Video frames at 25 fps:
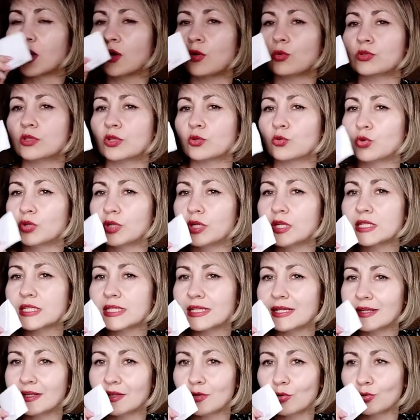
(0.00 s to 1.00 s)
Он такой
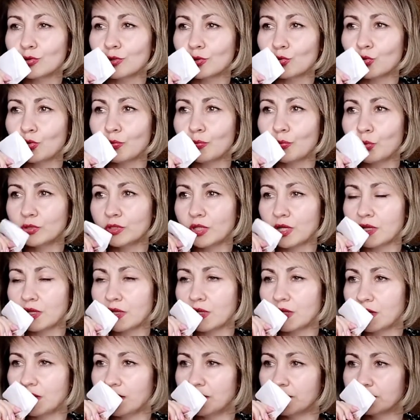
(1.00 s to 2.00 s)
кисленький, он такой
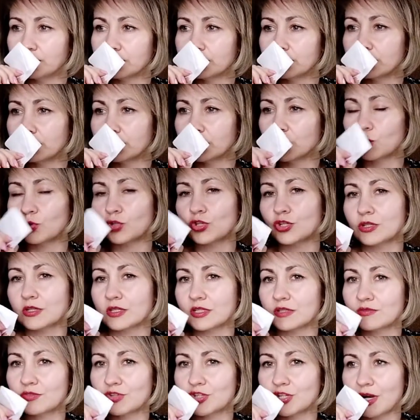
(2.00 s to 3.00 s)
бодренький, очень
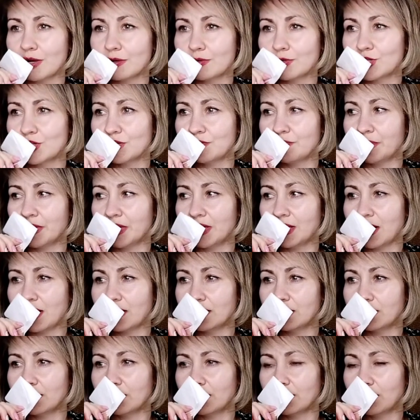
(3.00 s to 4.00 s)
освежающий,
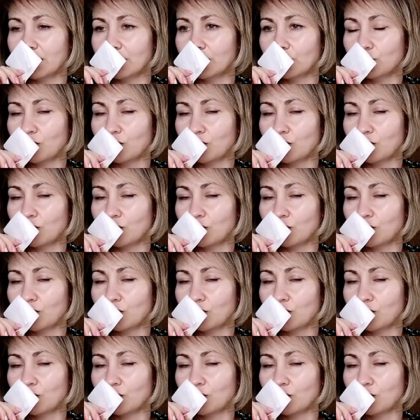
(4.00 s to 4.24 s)
приятненький.